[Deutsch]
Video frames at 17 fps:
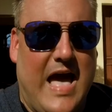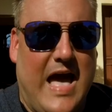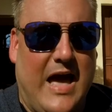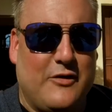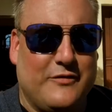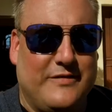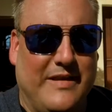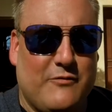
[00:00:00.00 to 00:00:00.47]

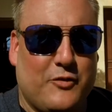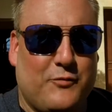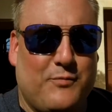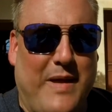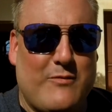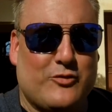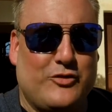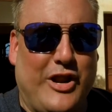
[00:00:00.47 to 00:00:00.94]
Hallo Servus
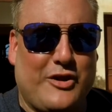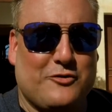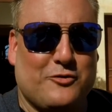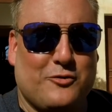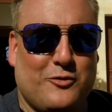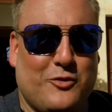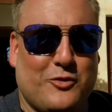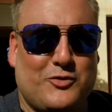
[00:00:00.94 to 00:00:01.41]
bei
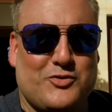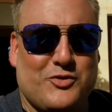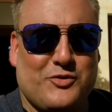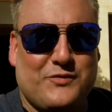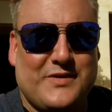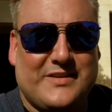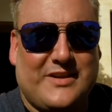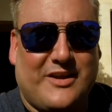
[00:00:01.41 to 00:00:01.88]
Monaco Deluxe, schön,
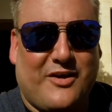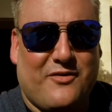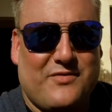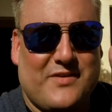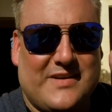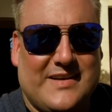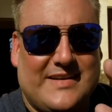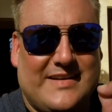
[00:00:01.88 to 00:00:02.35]
dass du
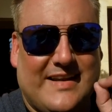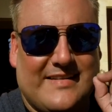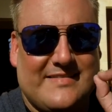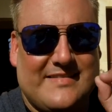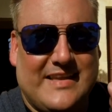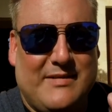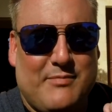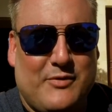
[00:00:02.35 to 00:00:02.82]
drauf geklickt
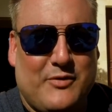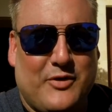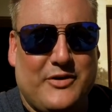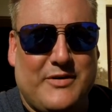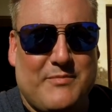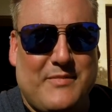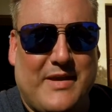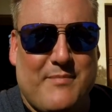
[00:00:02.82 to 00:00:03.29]
hast. Ich bin
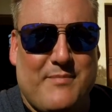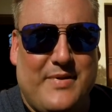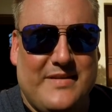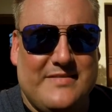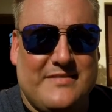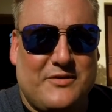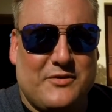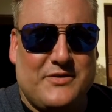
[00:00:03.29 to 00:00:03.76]
heute im
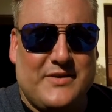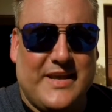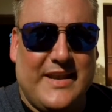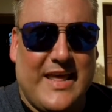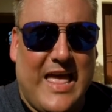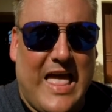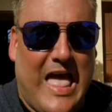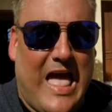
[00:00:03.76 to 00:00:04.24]
Kempinski
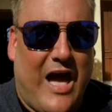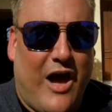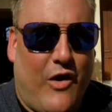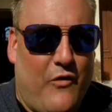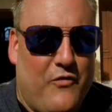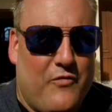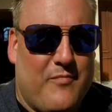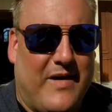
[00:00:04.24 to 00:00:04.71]
Hotel
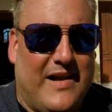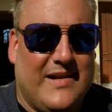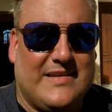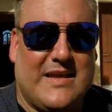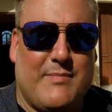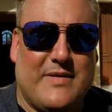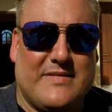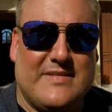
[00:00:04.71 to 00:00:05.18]
auf
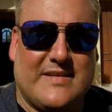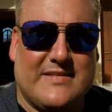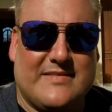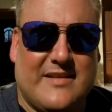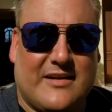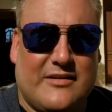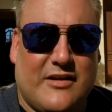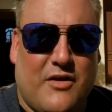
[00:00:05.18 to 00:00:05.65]
Malta, besser
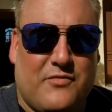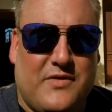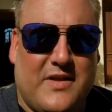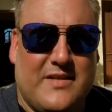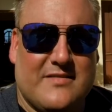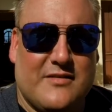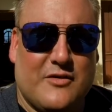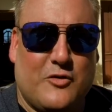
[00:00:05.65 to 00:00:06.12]
gesagt auf
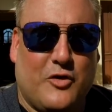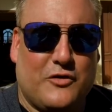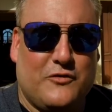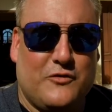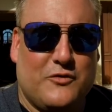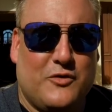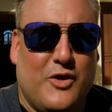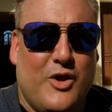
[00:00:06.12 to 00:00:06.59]
der Insel
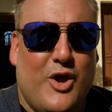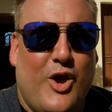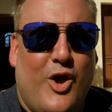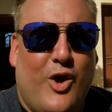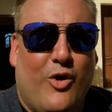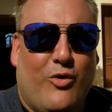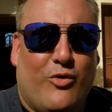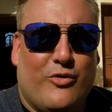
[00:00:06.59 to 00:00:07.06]
Gozzo
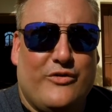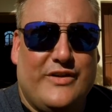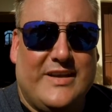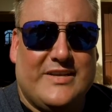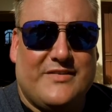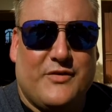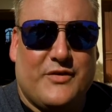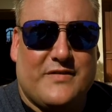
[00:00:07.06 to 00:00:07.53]
und
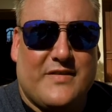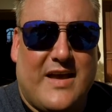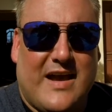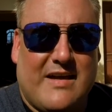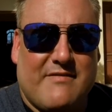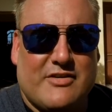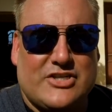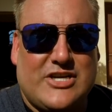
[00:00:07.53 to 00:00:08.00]
ich würde
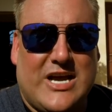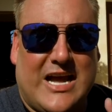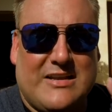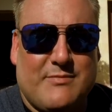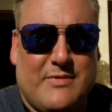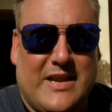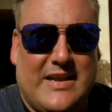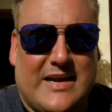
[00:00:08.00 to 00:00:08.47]
sagen, wir
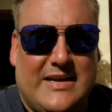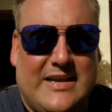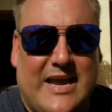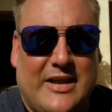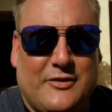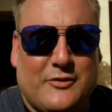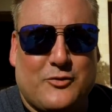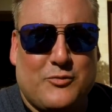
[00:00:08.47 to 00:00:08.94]
starten mit einer
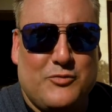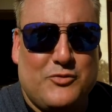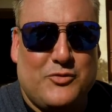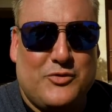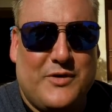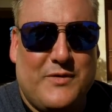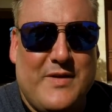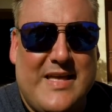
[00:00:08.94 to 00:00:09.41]
kleinen
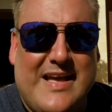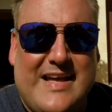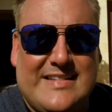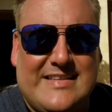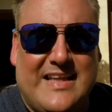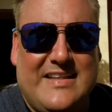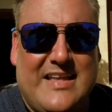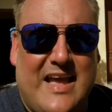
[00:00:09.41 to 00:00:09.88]
Rumtour,
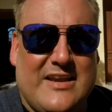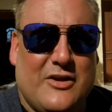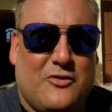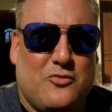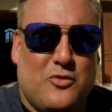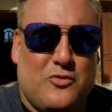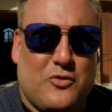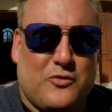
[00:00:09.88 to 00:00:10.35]
dann eine
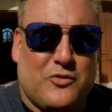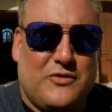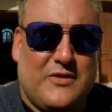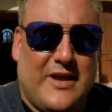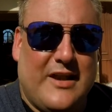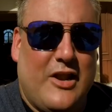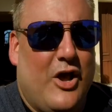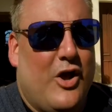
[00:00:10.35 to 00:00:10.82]
Tour durchs
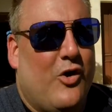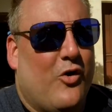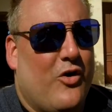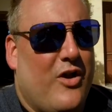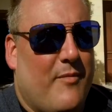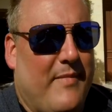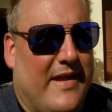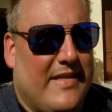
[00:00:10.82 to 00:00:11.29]
Hotel
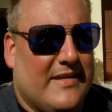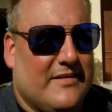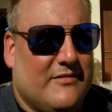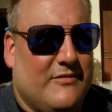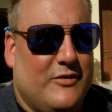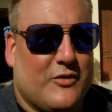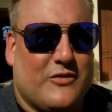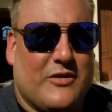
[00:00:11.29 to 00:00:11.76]
und am Ende
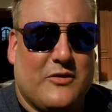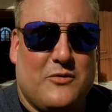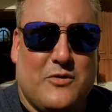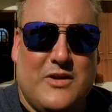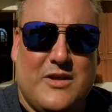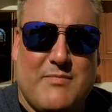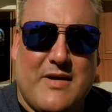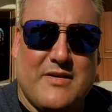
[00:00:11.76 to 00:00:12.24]
des Videos
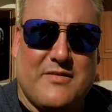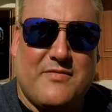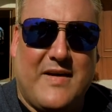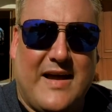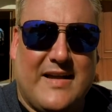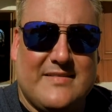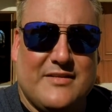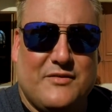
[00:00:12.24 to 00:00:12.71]
natürlich mein
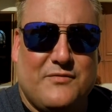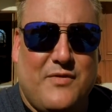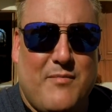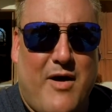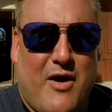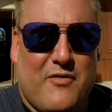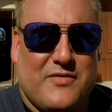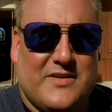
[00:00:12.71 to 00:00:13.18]
Fazit
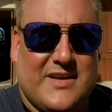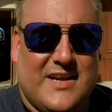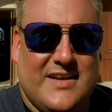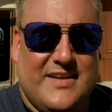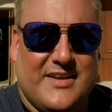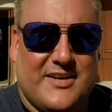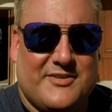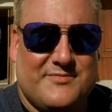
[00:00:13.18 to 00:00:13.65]
vom
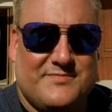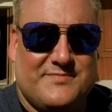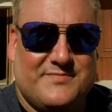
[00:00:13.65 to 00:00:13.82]
Aufenthalt hier.